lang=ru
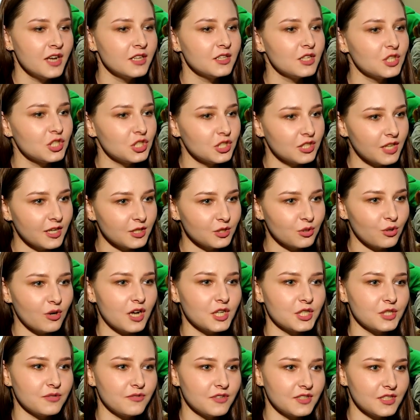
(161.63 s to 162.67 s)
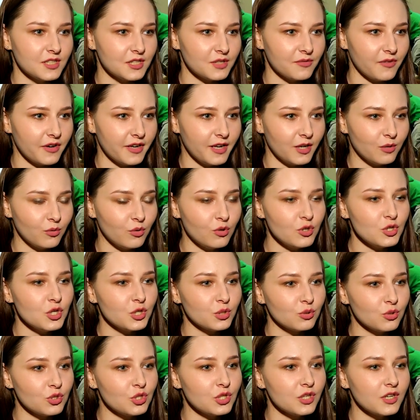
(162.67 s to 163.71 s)
Начинать ухаживать за своей
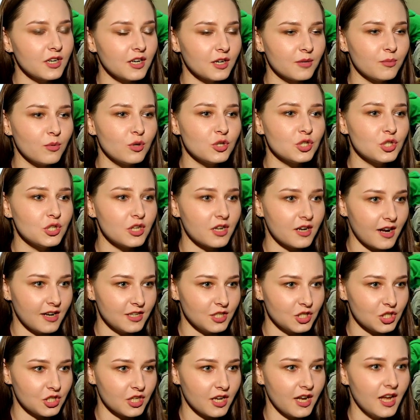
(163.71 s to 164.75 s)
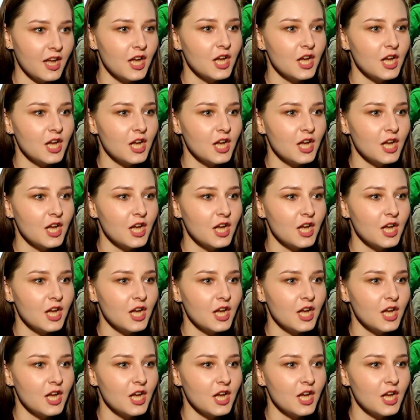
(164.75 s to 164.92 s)
кожей нужно как можно раньше.